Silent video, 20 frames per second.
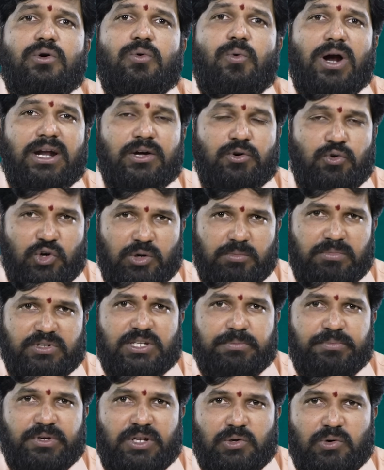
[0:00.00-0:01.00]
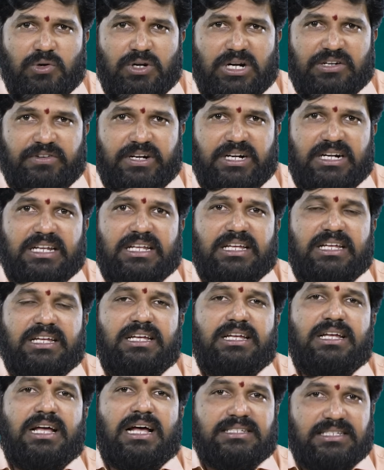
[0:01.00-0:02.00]
వాళ్ళ కుటుంబ సభ్యులకు ఉన్నటువంటి
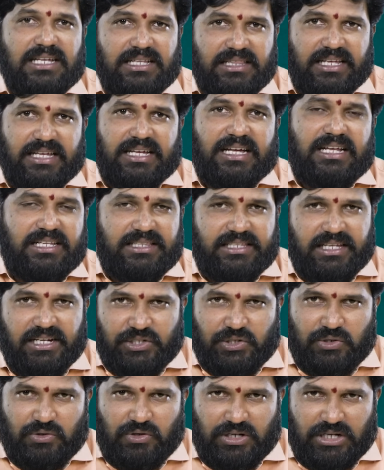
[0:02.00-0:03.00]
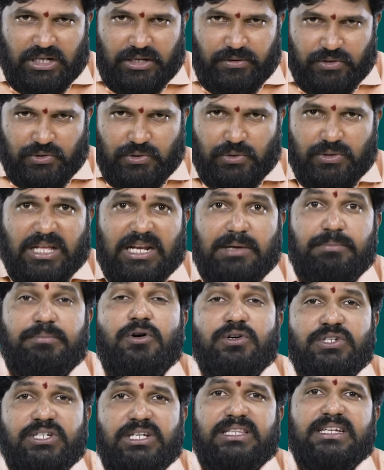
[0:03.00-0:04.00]
ఆ సందేహాలను తీర్చడంలో కావచ్చు తన
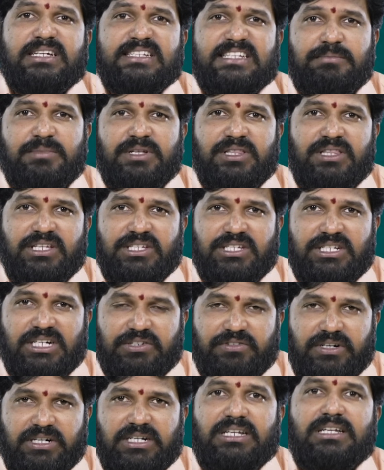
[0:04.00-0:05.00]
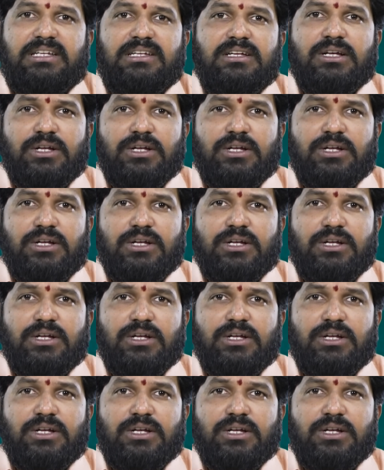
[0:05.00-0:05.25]
భవిష్యత్తుకి సంబంధించినటువంటి